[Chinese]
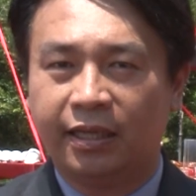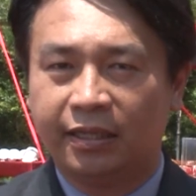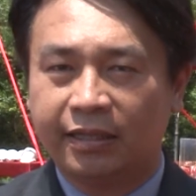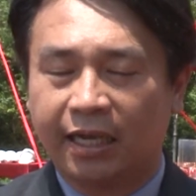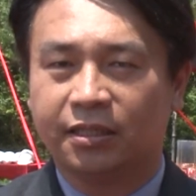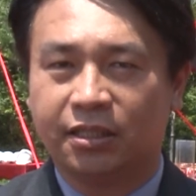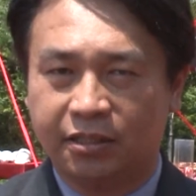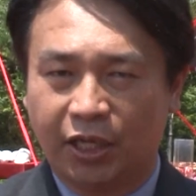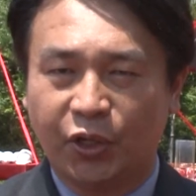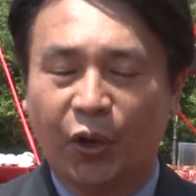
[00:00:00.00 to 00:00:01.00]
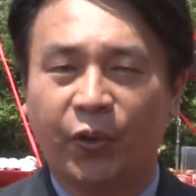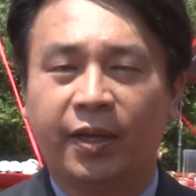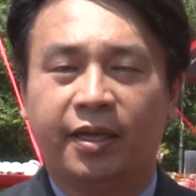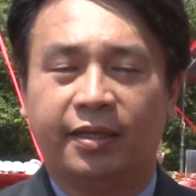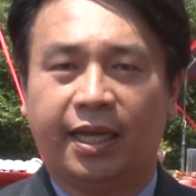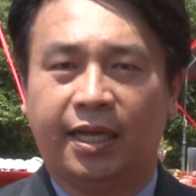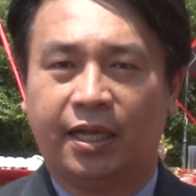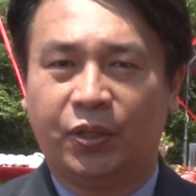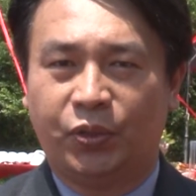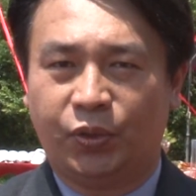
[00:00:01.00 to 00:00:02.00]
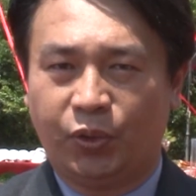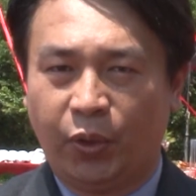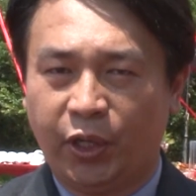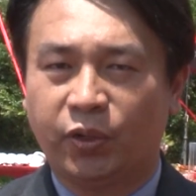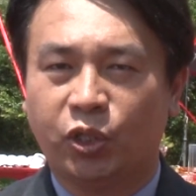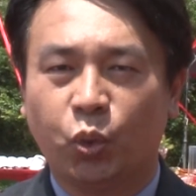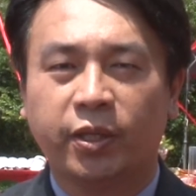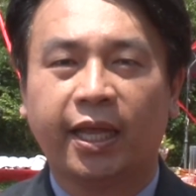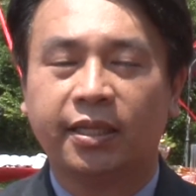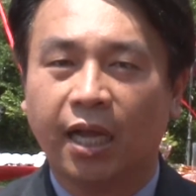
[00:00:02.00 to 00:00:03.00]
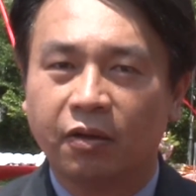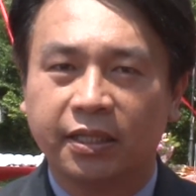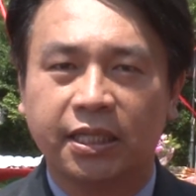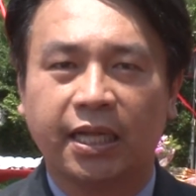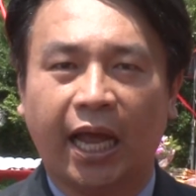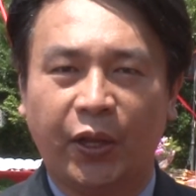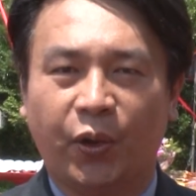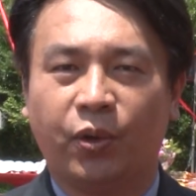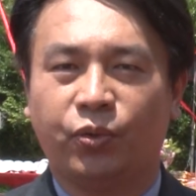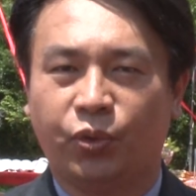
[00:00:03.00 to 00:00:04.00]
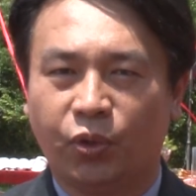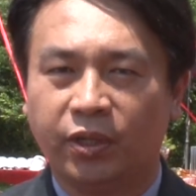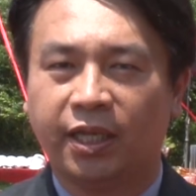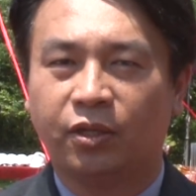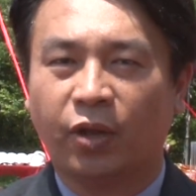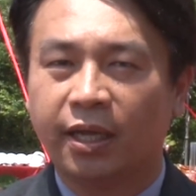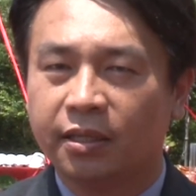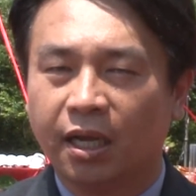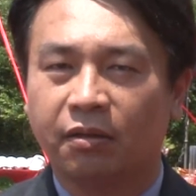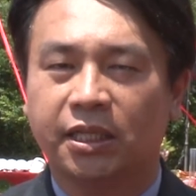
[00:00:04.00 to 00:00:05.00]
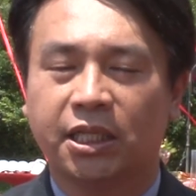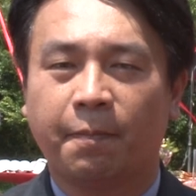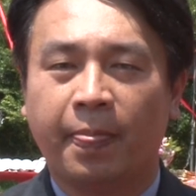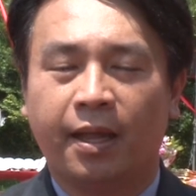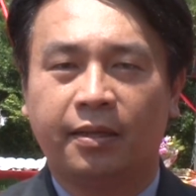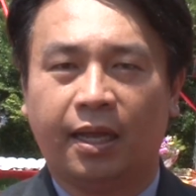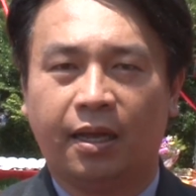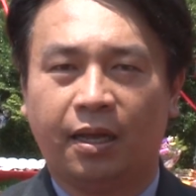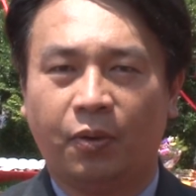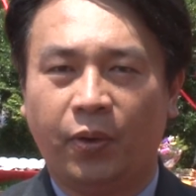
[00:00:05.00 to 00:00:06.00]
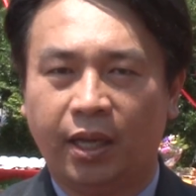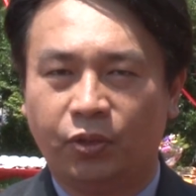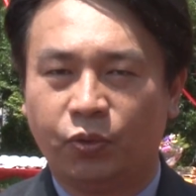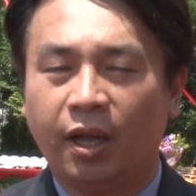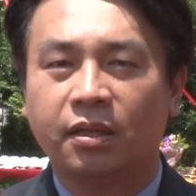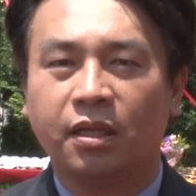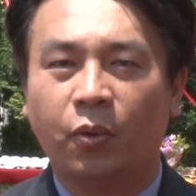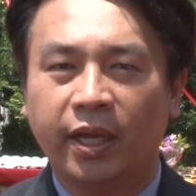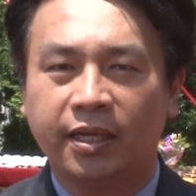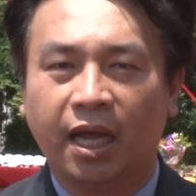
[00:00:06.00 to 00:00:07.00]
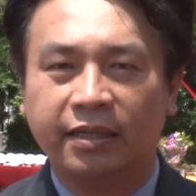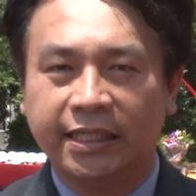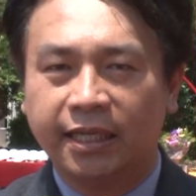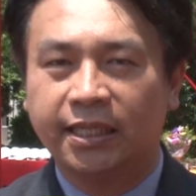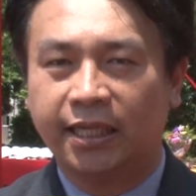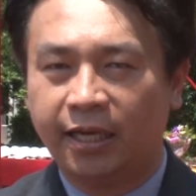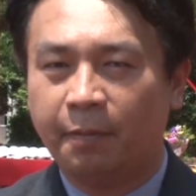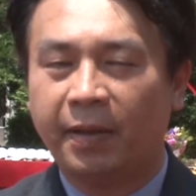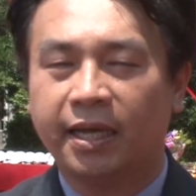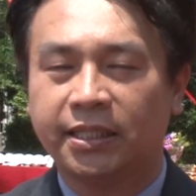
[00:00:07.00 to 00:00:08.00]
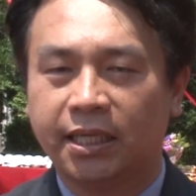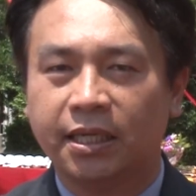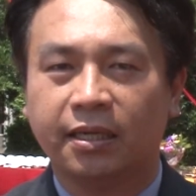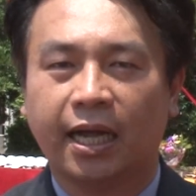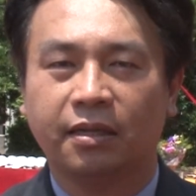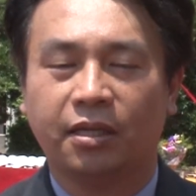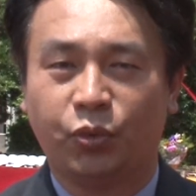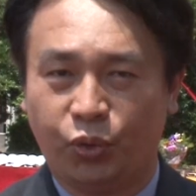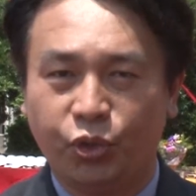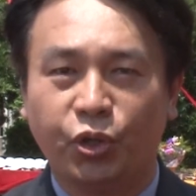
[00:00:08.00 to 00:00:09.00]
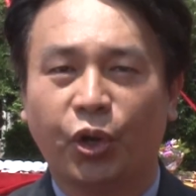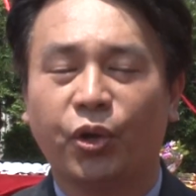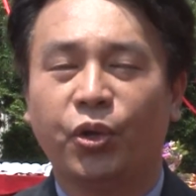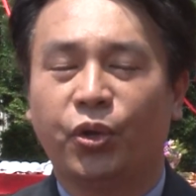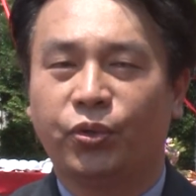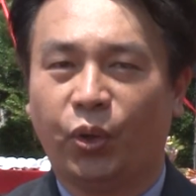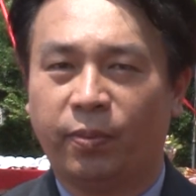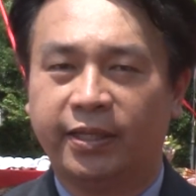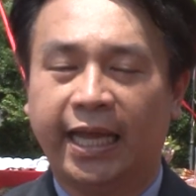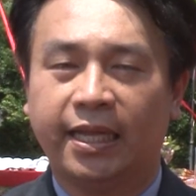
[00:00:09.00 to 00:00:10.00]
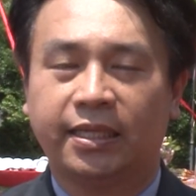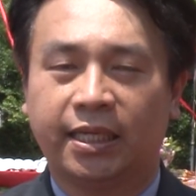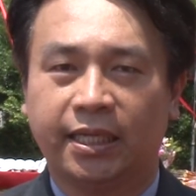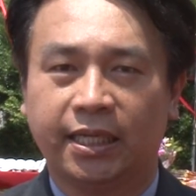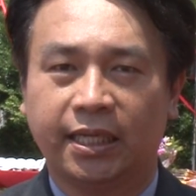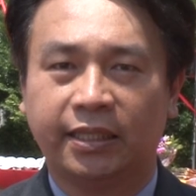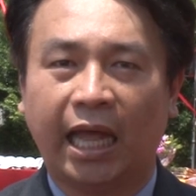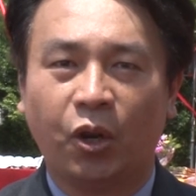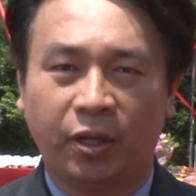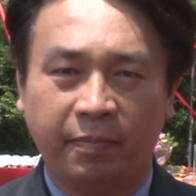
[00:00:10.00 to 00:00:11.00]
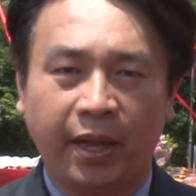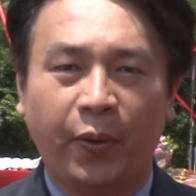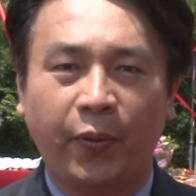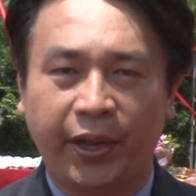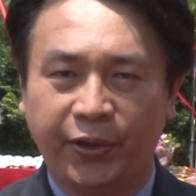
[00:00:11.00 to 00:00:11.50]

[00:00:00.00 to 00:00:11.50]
地上四层楼，那会有十五间教室，还有许多的专科教室。那为主要是为了要因应一零八新课纲的需求，所以我们在整个大楼里面会